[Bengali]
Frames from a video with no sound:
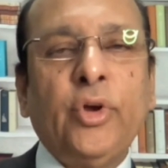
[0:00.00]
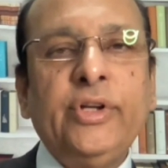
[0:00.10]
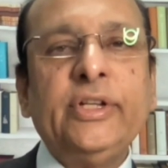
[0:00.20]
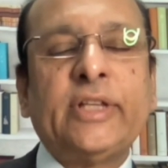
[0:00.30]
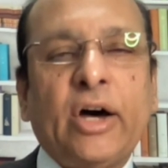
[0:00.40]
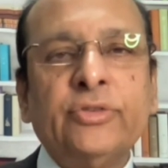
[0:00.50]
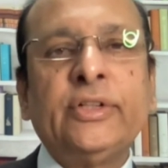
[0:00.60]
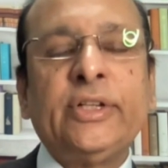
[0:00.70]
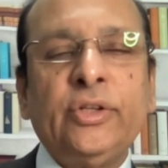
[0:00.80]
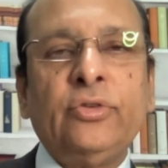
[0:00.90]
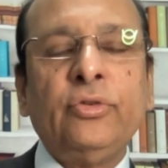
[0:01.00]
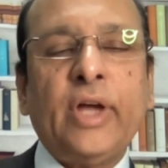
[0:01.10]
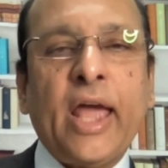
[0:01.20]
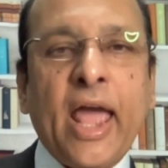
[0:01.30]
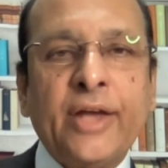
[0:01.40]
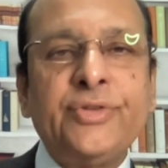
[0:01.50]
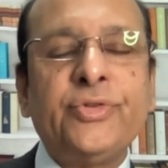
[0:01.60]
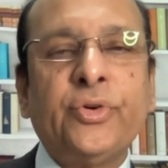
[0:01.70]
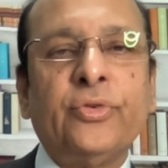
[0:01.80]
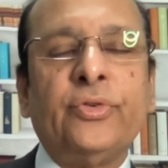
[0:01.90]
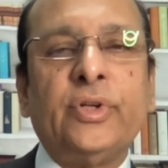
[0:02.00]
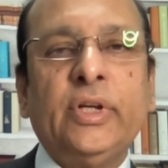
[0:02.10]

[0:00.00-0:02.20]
টোয়েন্টি থাউজেন্ড কিন্তু একজন